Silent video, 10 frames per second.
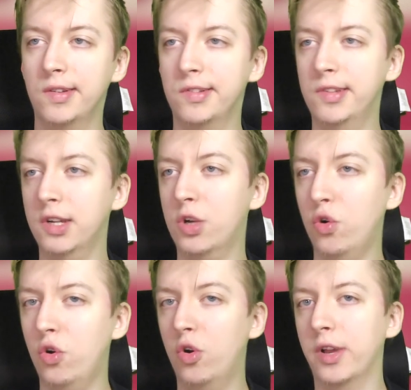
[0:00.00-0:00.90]

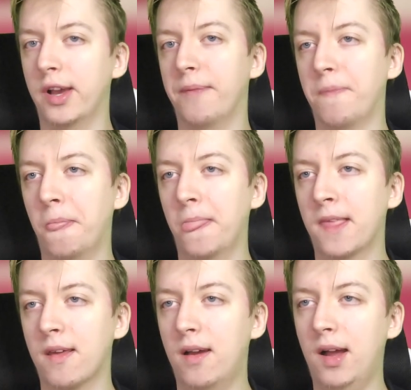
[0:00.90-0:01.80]
Dziękuję.
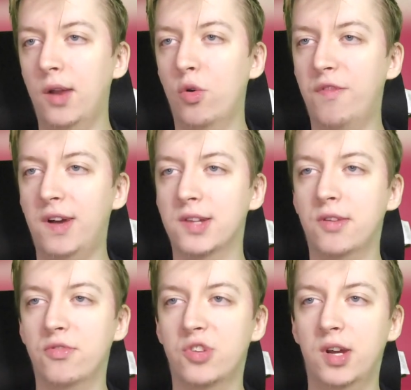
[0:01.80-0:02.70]
Ale
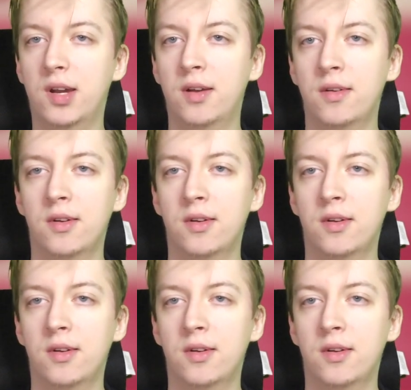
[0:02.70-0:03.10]
uważam, że